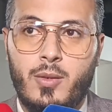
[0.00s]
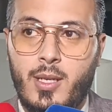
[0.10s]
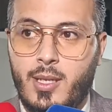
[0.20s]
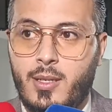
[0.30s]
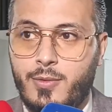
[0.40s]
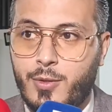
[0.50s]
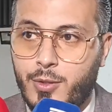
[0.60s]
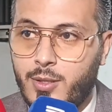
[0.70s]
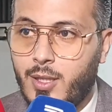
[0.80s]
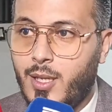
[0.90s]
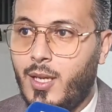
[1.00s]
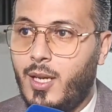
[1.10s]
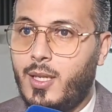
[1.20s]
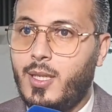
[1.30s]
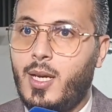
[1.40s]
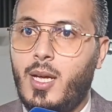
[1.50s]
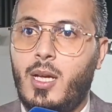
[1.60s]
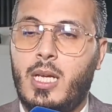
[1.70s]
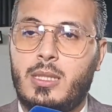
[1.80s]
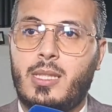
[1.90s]
او لا يعرفون ان
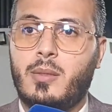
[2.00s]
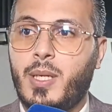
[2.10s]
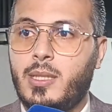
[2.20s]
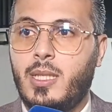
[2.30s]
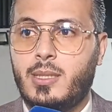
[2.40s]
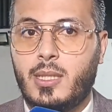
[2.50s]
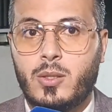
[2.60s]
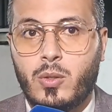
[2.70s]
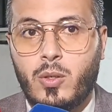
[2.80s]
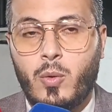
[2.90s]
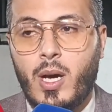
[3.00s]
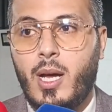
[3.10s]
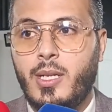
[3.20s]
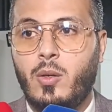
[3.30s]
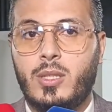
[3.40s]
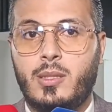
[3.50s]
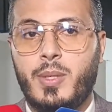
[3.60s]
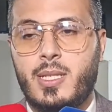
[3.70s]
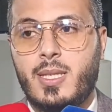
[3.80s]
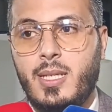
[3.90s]
هذا التطبيق ديال تيك توك واخا انه
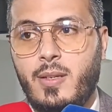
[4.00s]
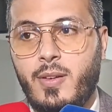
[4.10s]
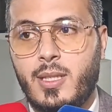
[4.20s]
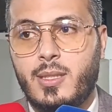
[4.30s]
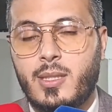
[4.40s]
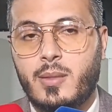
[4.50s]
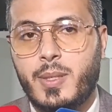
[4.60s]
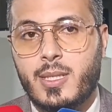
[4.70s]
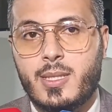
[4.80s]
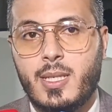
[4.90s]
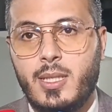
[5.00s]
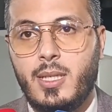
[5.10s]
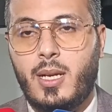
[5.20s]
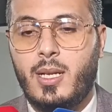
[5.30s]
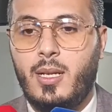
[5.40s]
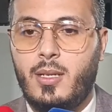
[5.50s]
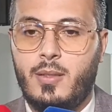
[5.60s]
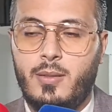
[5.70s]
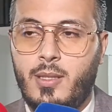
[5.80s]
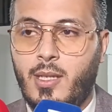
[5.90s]
تطبيق صيني فهذا التطبيق الصيني راه
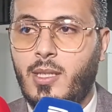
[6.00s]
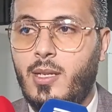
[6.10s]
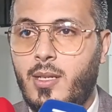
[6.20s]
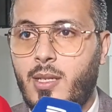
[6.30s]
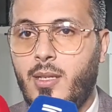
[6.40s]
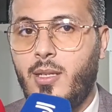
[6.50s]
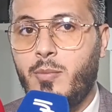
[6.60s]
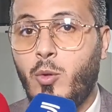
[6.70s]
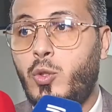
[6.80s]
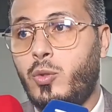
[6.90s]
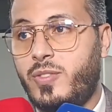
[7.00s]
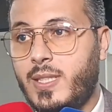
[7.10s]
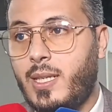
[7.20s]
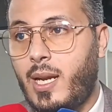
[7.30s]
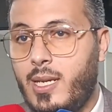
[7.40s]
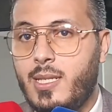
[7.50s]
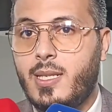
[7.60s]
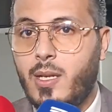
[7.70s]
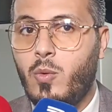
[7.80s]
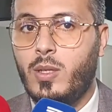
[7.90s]
يعني اللي, اللي موجود في الصين راه
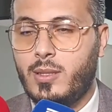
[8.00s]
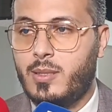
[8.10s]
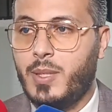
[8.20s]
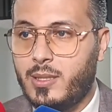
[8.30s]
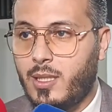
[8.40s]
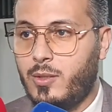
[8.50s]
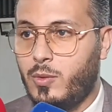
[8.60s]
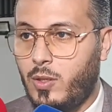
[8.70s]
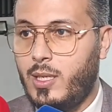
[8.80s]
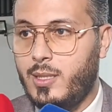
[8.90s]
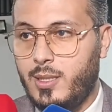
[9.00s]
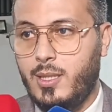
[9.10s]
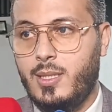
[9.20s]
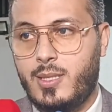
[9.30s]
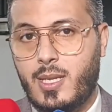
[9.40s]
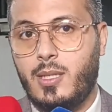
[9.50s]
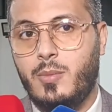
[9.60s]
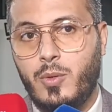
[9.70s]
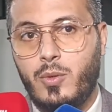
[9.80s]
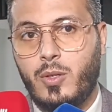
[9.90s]
ليس هو التطبيق تيك توك الذي
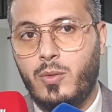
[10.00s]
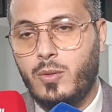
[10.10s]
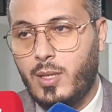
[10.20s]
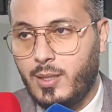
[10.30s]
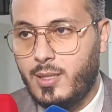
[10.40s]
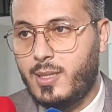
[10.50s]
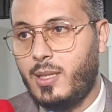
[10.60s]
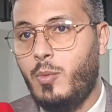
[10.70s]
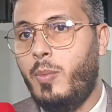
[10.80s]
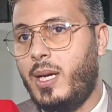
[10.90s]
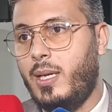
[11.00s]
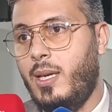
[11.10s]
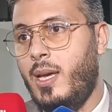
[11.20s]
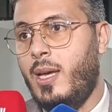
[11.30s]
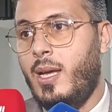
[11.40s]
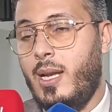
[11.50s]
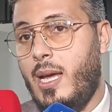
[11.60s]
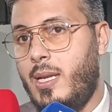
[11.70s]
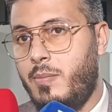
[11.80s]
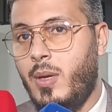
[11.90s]
نستخدمه يعني يستخدمه باقي
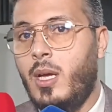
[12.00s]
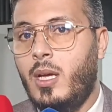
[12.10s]
العالم بطبيعه